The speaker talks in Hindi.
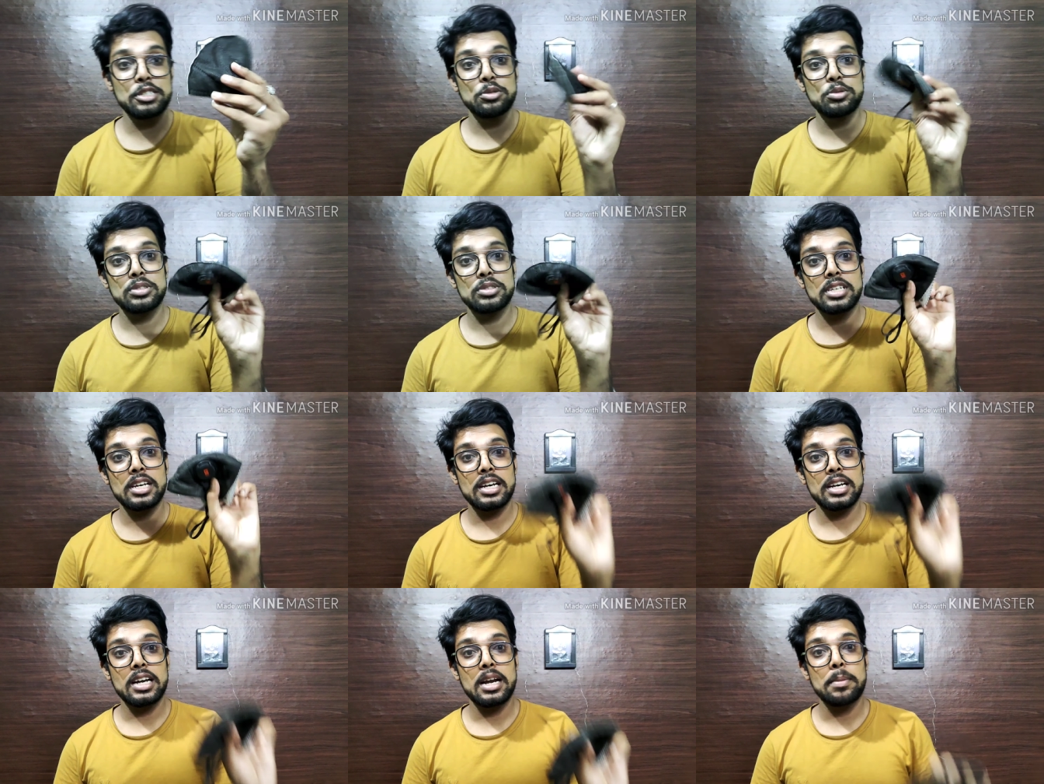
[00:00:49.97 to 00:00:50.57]
यूज़
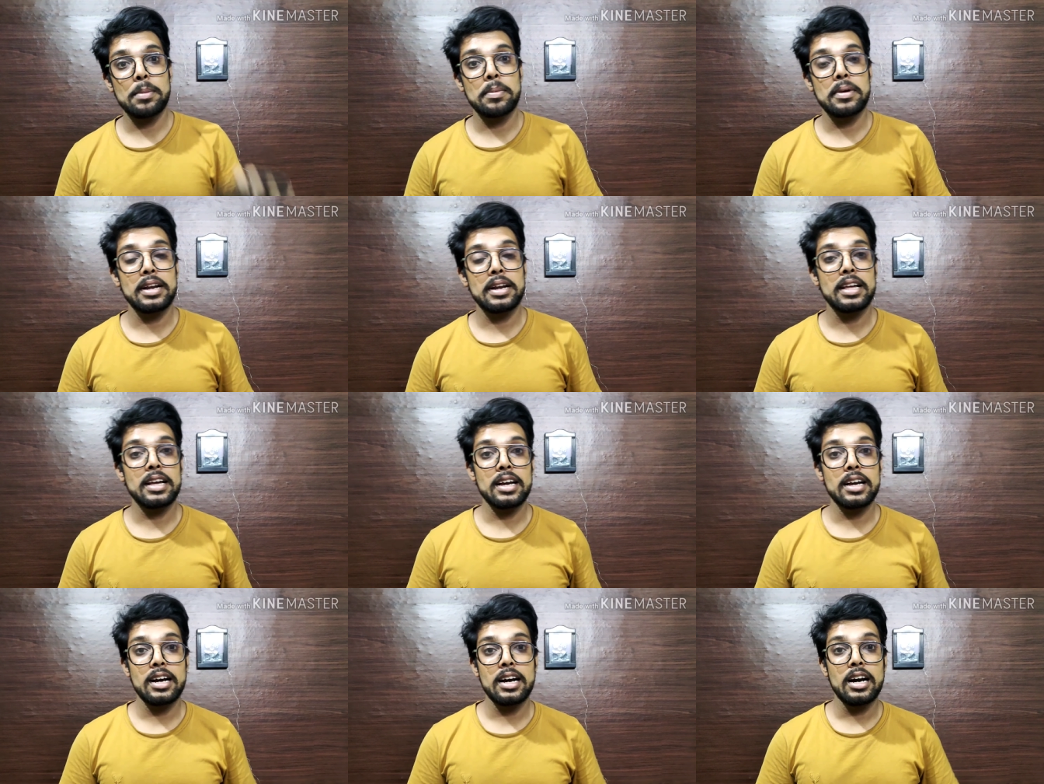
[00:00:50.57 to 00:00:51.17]
करना
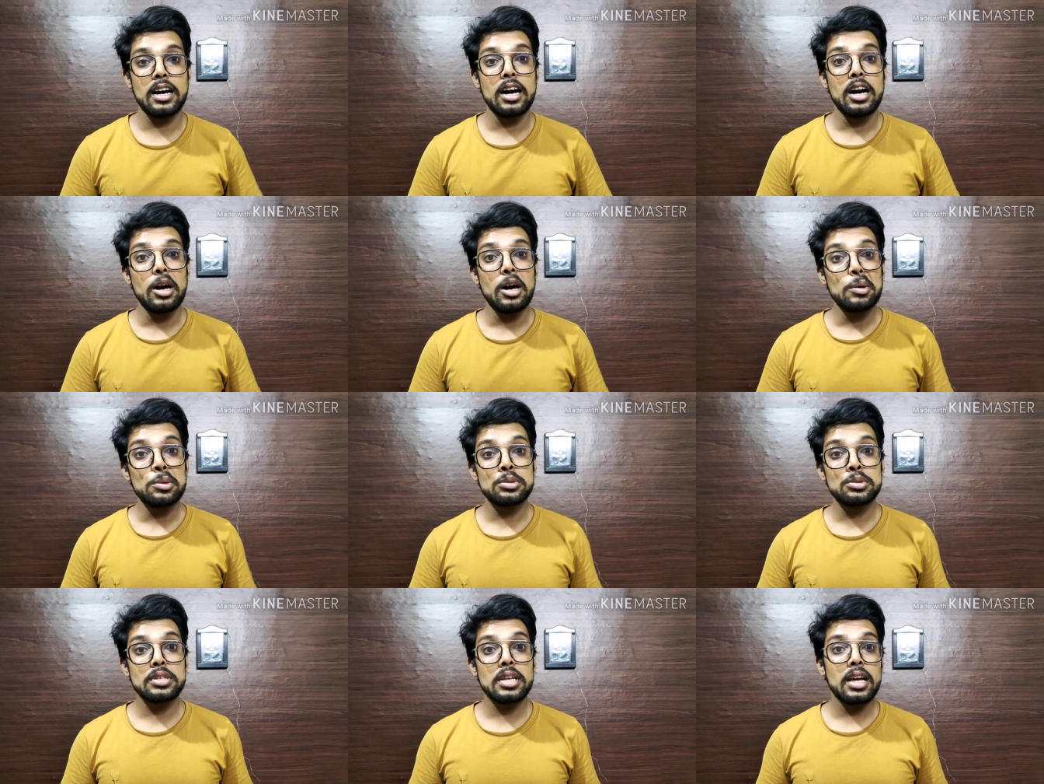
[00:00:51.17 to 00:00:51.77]
पड़ेगा
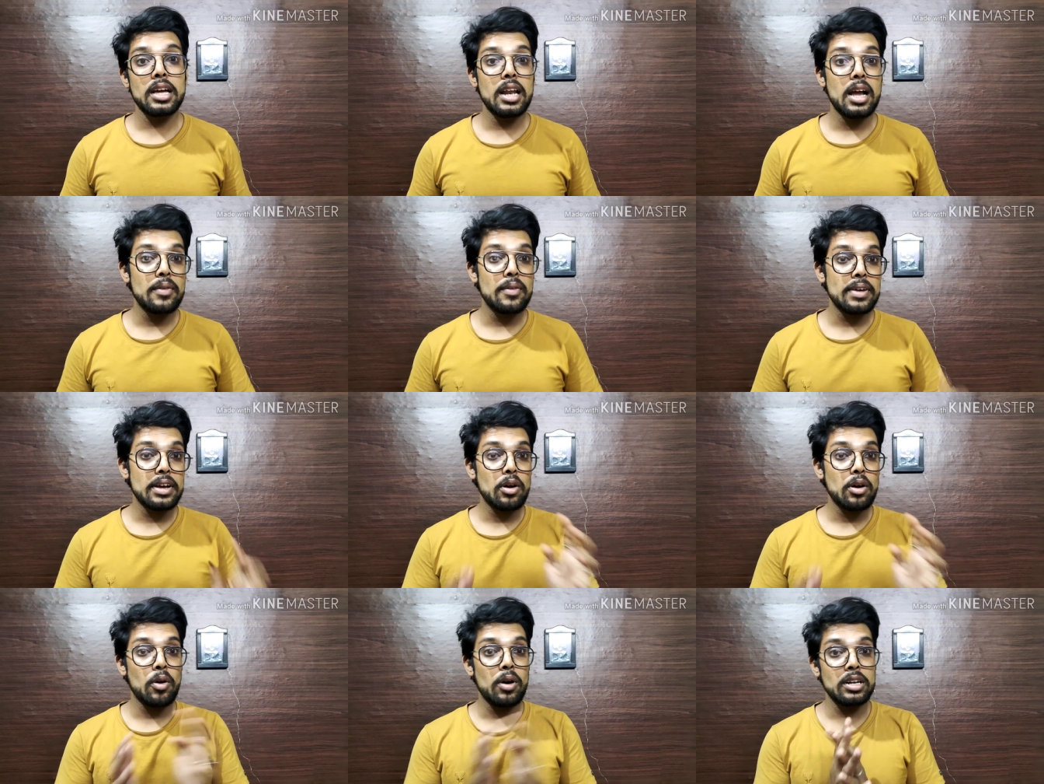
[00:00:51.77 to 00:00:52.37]
उसके
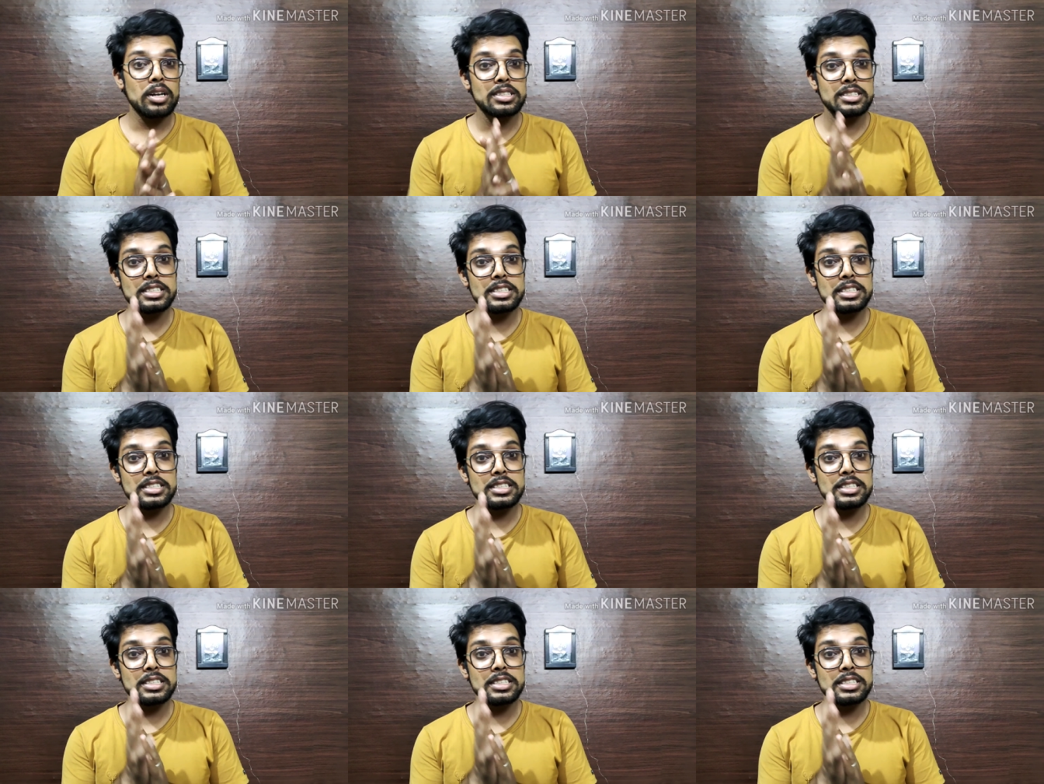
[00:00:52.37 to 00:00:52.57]
अलावा एक और